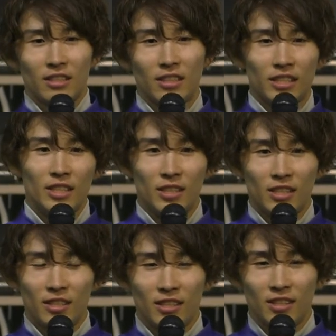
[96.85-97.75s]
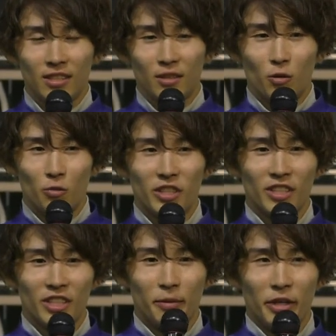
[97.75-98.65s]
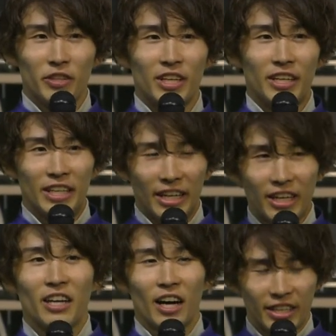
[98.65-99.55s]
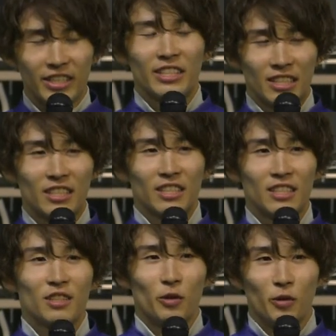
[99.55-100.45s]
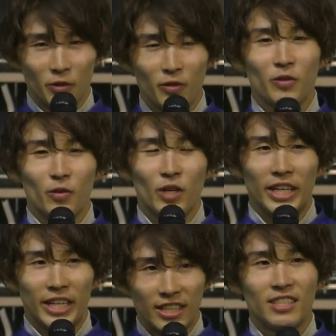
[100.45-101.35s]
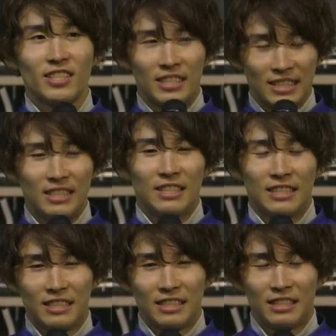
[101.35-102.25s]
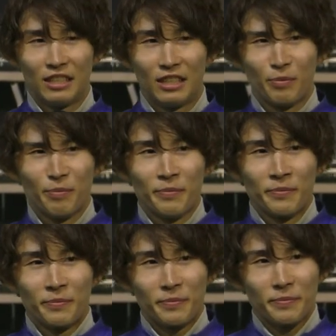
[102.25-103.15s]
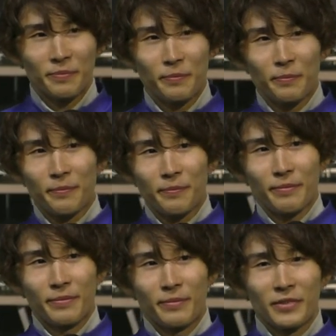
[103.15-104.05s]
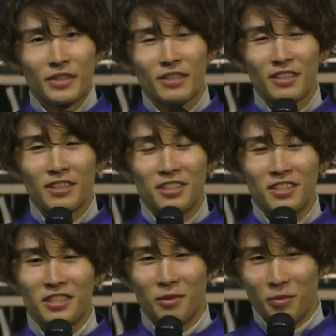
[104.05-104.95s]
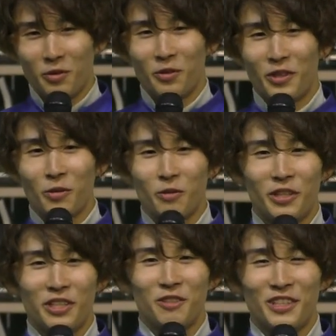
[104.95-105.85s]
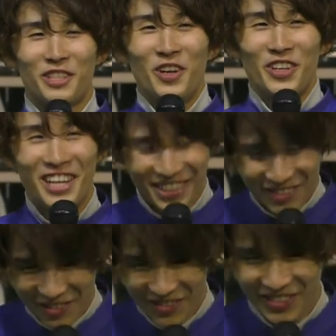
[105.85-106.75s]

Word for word: いい本間さんに巡り会えて、はい、そのおかげですそして角川調教師はこのレース10勝目だそうですいや本当にこのレースは強いなと思う、